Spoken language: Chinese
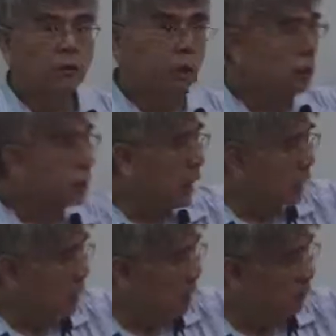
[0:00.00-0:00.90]
所以
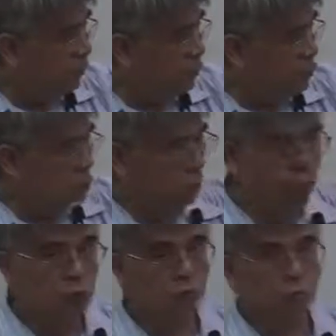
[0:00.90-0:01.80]
残余项分析之
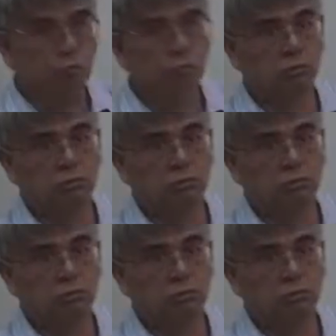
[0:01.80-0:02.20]
所以做，